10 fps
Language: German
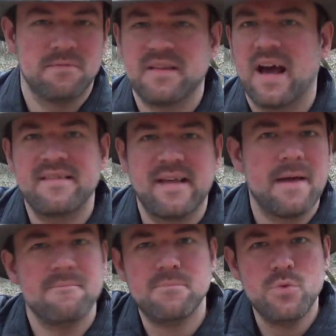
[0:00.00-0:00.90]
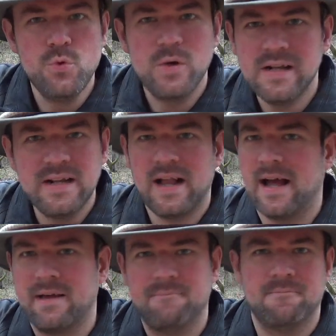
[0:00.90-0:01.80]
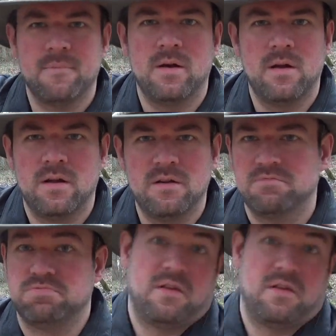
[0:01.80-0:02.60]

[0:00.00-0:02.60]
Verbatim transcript: sei es einem Bügel, einem äh,